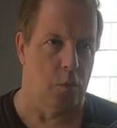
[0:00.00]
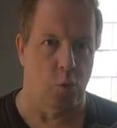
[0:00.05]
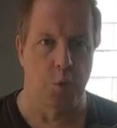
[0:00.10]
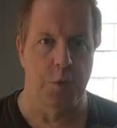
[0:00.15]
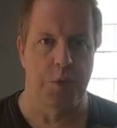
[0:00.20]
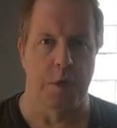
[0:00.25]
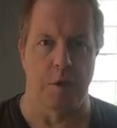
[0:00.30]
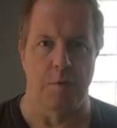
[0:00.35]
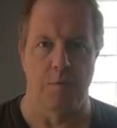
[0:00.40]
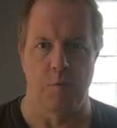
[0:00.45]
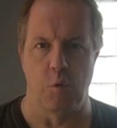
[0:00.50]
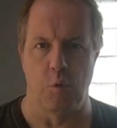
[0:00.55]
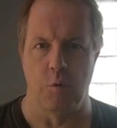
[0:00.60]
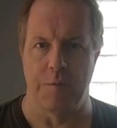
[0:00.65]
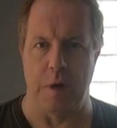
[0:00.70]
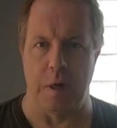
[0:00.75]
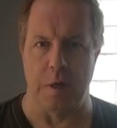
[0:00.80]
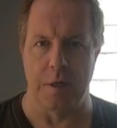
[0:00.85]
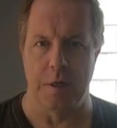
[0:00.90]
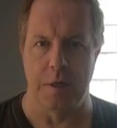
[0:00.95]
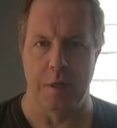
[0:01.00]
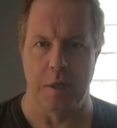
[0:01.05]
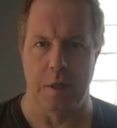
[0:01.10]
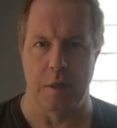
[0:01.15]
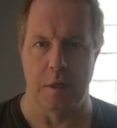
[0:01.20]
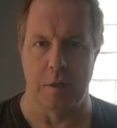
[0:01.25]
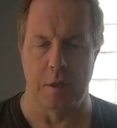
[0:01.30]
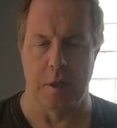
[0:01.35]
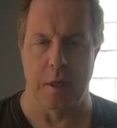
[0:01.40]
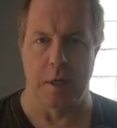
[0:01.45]
unseren Wohnwagen
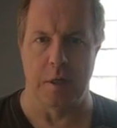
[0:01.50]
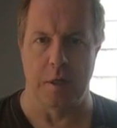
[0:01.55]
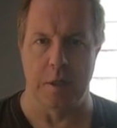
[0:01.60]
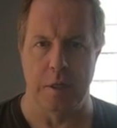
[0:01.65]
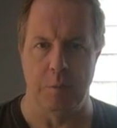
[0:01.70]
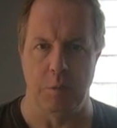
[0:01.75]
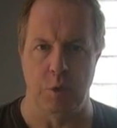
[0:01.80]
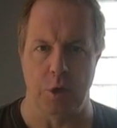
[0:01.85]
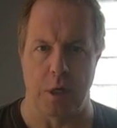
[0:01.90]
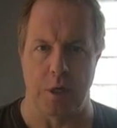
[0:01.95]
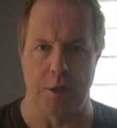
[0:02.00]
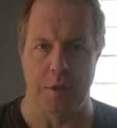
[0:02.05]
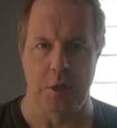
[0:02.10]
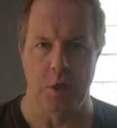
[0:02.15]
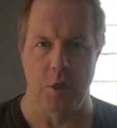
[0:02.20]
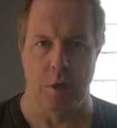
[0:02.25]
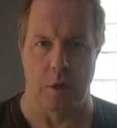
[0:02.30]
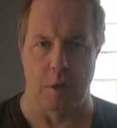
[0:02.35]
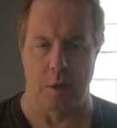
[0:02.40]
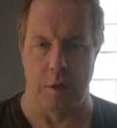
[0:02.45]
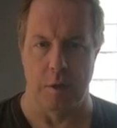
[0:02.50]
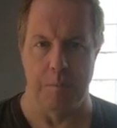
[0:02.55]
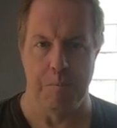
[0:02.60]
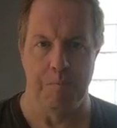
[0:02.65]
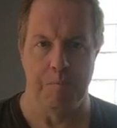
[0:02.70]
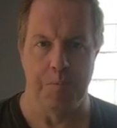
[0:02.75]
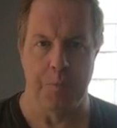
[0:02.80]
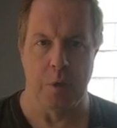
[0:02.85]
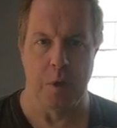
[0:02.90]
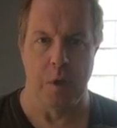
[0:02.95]
hier gegen Diebstahl sichere
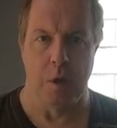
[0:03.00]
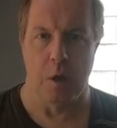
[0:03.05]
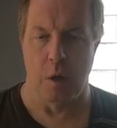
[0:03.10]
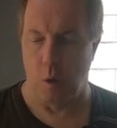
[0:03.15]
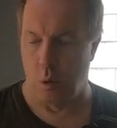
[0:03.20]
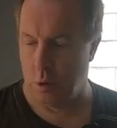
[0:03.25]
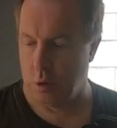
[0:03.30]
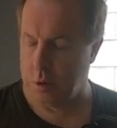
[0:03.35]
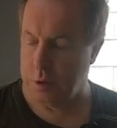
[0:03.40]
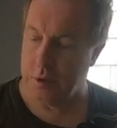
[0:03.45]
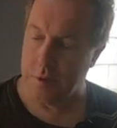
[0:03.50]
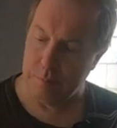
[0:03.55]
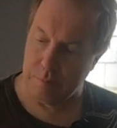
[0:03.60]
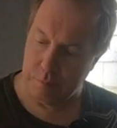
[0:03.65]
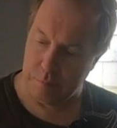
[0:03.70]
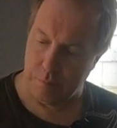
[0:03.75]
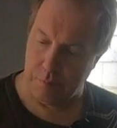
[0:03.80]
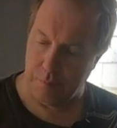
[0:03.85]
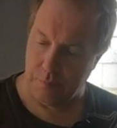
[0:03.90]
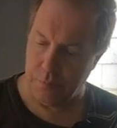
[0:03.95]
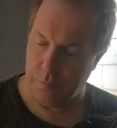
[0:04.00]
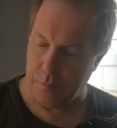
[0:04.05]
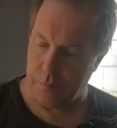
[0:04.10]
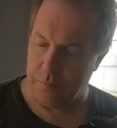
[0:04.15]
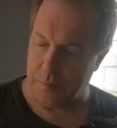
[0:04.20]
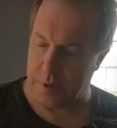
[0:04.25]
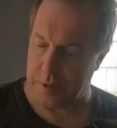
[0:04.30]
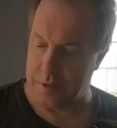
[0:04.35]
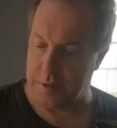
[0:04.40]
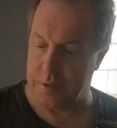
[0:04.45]
und
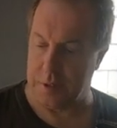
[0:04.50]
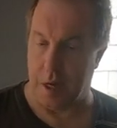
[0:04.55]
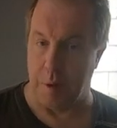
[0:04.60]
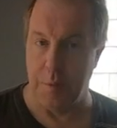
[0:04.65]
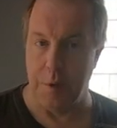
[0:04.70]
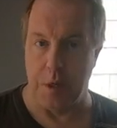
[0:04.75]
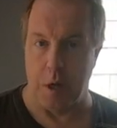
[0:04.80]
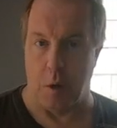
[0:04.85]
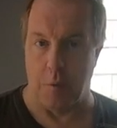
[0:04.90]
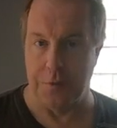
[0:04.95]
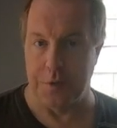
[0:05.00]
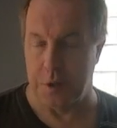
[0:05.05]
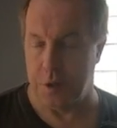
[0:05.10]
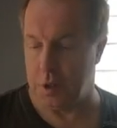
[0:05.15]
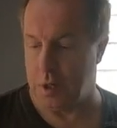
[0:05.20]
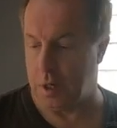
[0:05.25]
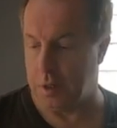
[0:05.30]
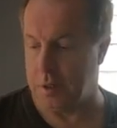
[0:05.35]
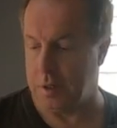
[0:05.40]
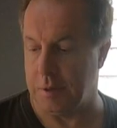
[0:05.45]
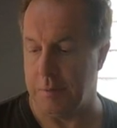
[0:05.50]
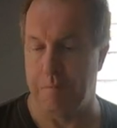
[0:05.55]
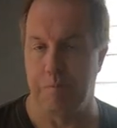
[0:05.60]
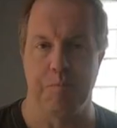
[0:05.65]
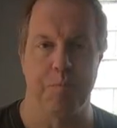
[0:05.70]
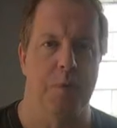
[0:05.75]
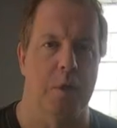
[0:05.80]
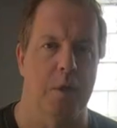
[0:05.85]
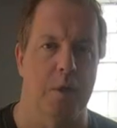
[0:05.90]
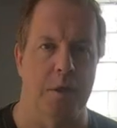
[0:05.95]
was es damit auf sich hat,
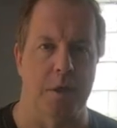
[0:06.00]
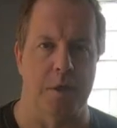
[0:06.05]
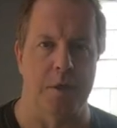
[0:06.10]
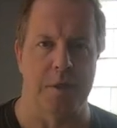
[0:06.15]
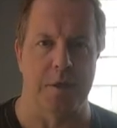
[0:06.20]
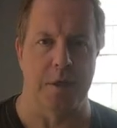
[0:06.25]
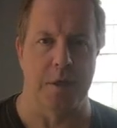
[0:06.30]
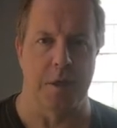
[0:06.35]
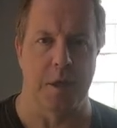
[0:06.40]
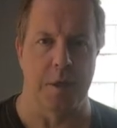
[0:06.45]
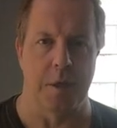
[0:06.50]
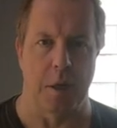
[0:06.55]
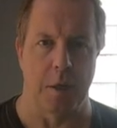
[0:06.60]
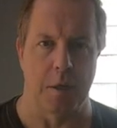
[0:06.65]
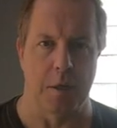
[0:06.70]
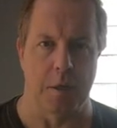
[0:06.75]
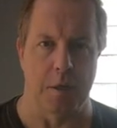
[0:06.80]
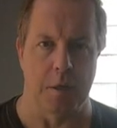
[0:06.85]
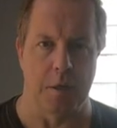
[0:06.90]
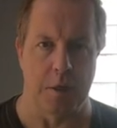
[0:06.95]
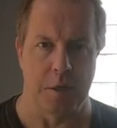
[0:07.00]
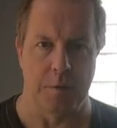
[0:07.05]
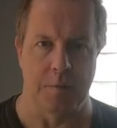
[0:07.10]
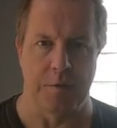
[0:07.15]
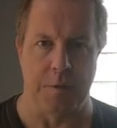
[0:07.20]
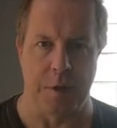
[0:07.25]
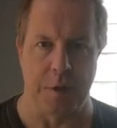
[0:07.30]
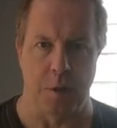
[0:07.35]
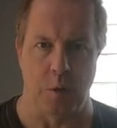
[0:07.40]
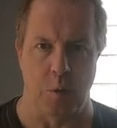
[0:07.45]
das seht ihr dann in
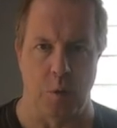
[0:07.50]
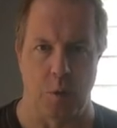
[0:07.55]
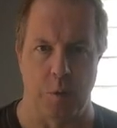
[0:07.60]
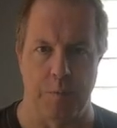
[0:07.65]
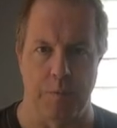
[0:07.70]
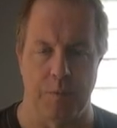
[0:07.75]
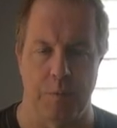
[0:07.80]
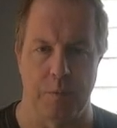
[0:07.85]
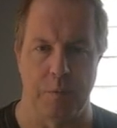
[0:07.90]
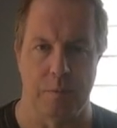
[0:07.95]
diesem Video.